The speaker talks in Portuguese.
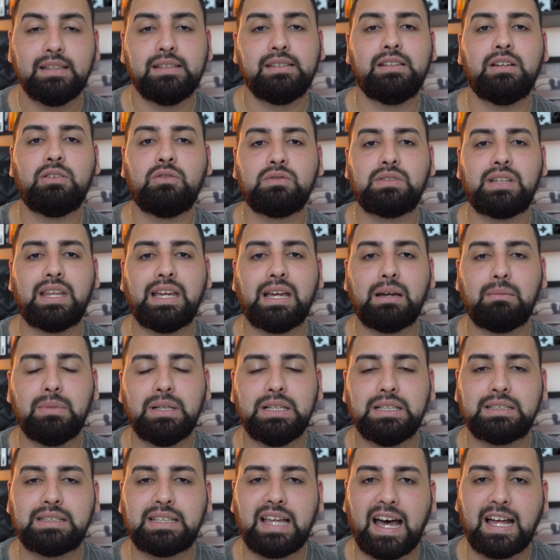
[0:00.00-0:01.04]
não tem
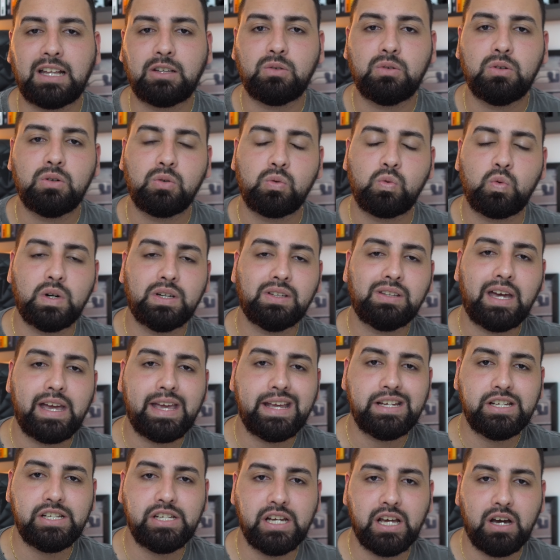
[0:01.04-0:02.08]
habilitado quando a
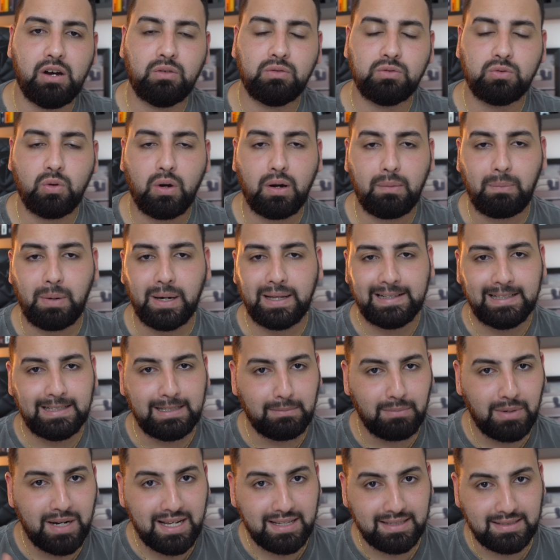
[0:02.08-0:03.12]
região do aparelho
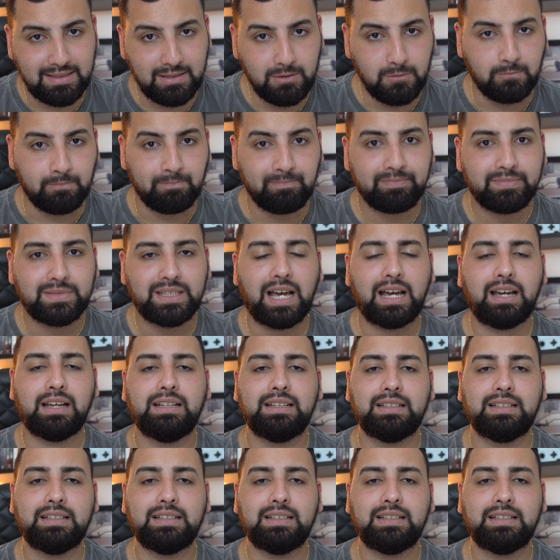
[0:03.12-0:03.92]
é Brasil, tá?